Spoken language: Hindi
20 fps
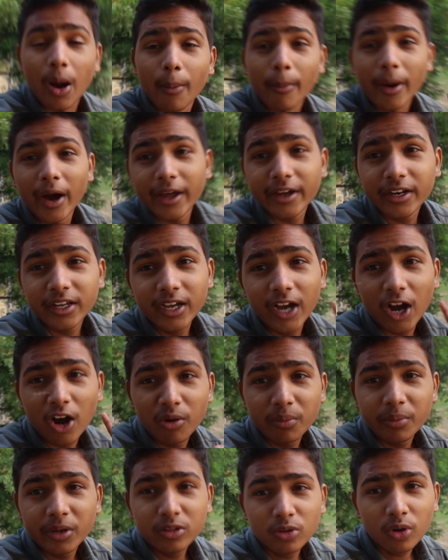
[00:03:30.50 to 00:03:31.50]
हमारे
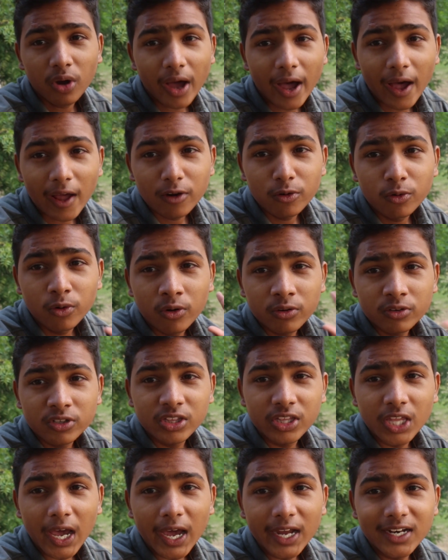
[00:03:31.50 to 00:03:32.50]
गांव में तो आलूओं की
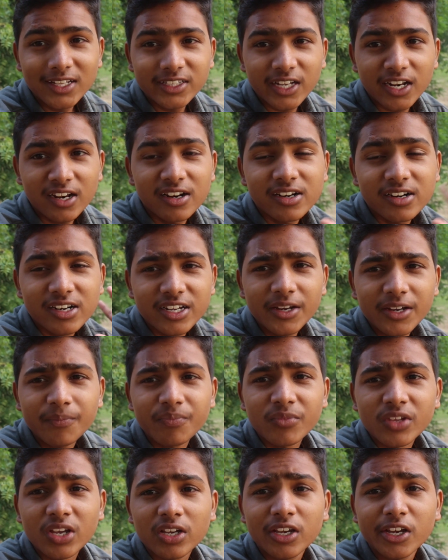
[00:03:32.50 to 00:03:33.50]
तैयारी चल रही है
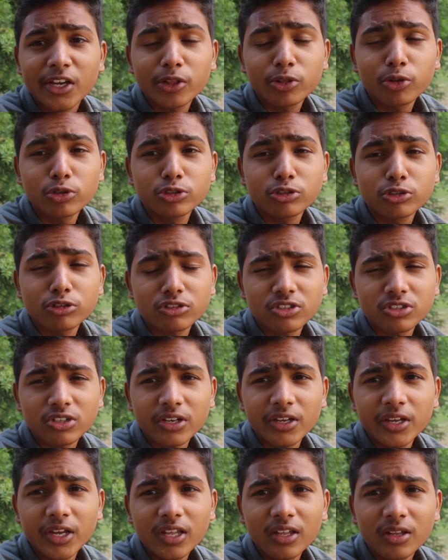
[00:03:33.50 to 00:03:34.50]
खेत तो जुट
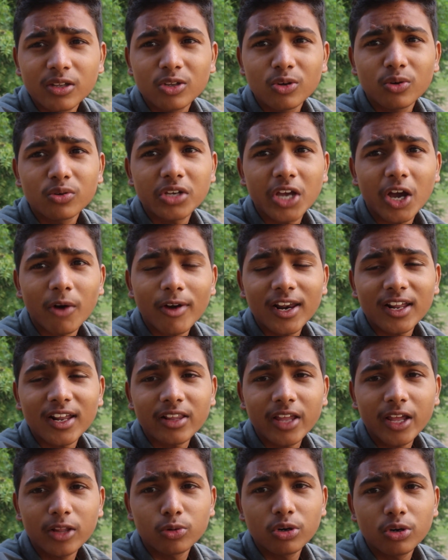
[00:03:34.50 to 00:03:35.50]
चुके हैं क्योंकि हवा
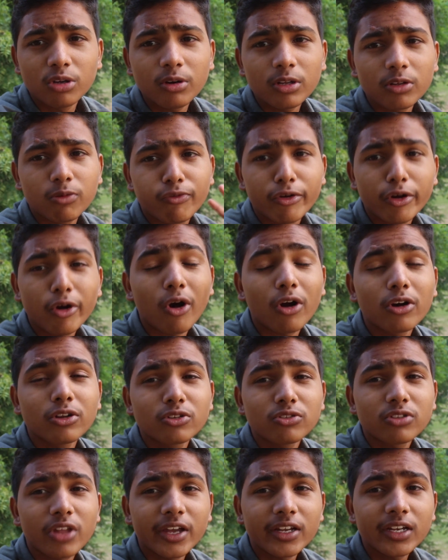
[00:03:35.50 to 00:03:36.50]
लग जाए थोड़ी बहुत फिर और
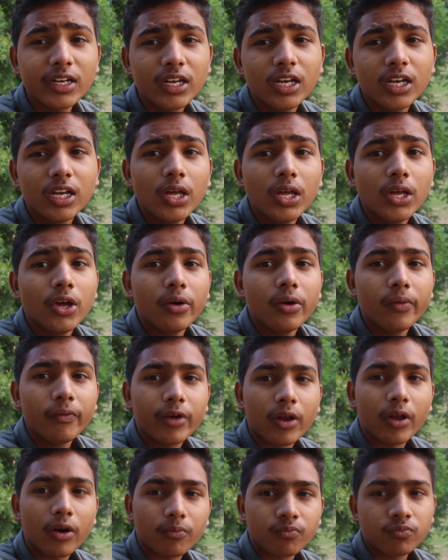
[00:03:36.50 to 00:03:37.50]
जुतेंगे
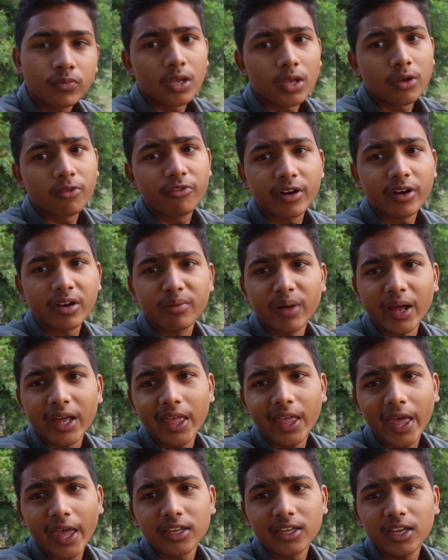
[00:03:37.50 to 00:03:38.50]
फिर फिर बह
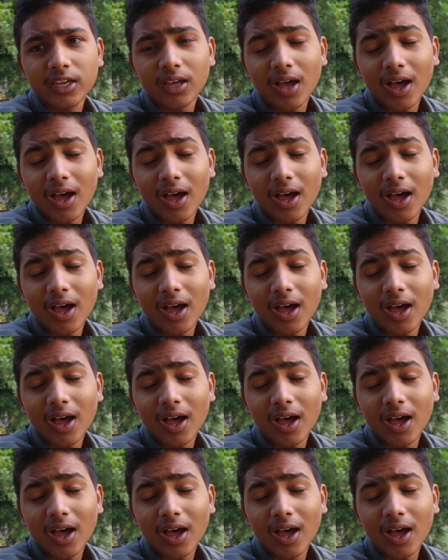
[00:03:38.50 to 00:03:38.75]
जाएंगे